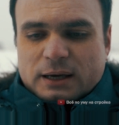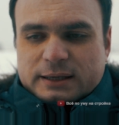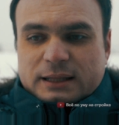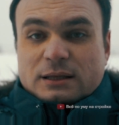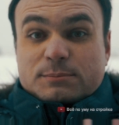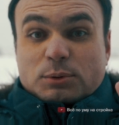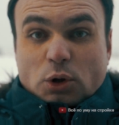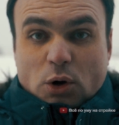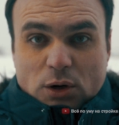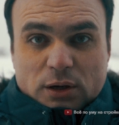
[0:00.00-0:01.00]
Я этот
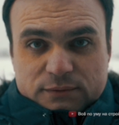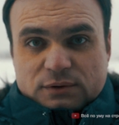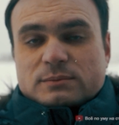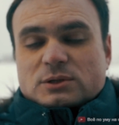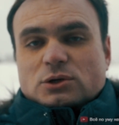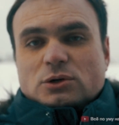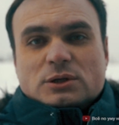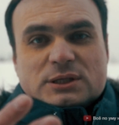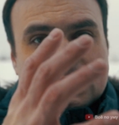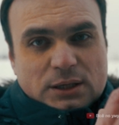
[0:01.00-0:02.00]
блок
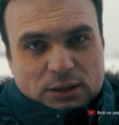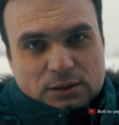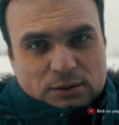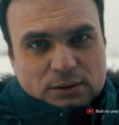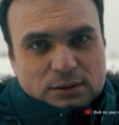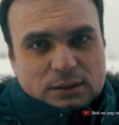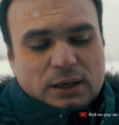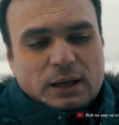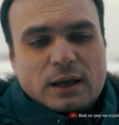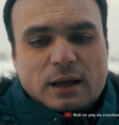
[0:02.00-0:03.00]
информационный закрыл,
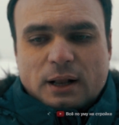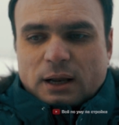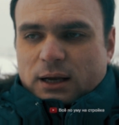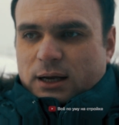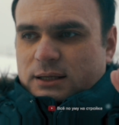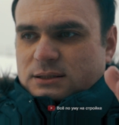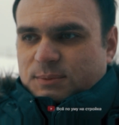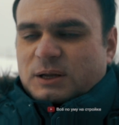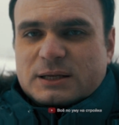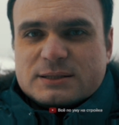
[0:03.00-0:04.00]
да, а
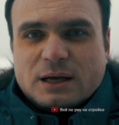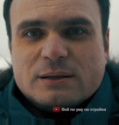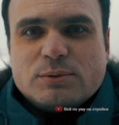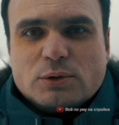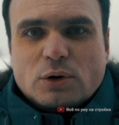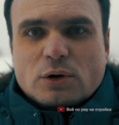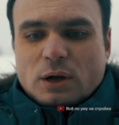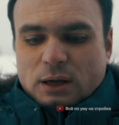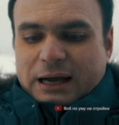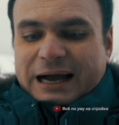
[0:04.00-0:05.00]
теперь настал
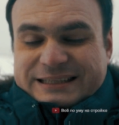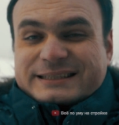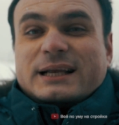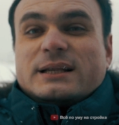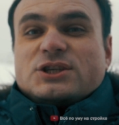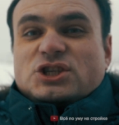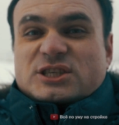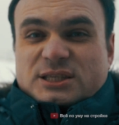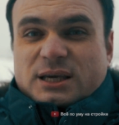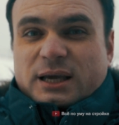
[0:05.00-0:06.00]
блок отдельных
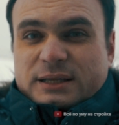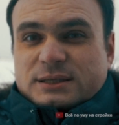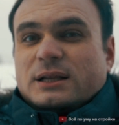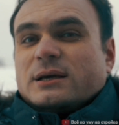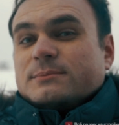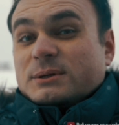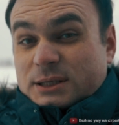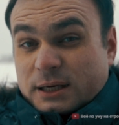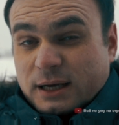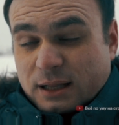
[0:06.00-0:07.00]
частей, отдельных
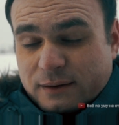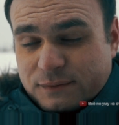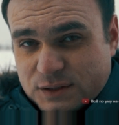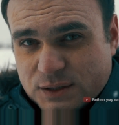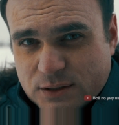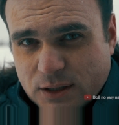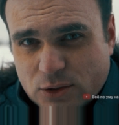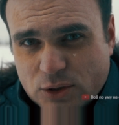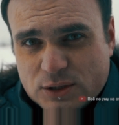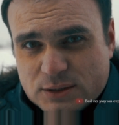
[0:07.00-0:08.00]
материалов и
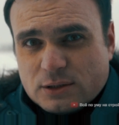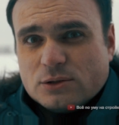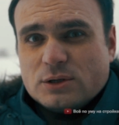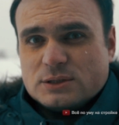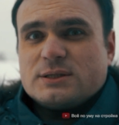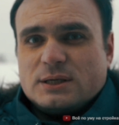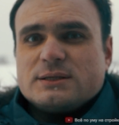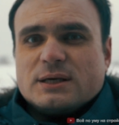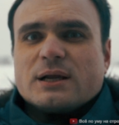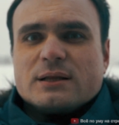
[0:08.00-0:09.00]
технологий, из которых
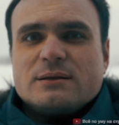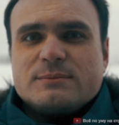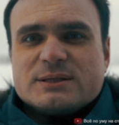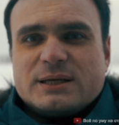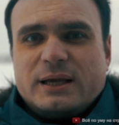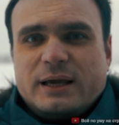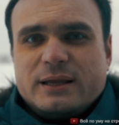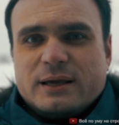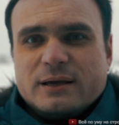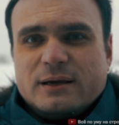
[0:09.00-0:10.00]
состоит загран
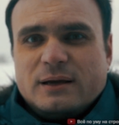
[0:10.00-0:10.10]
домостроение.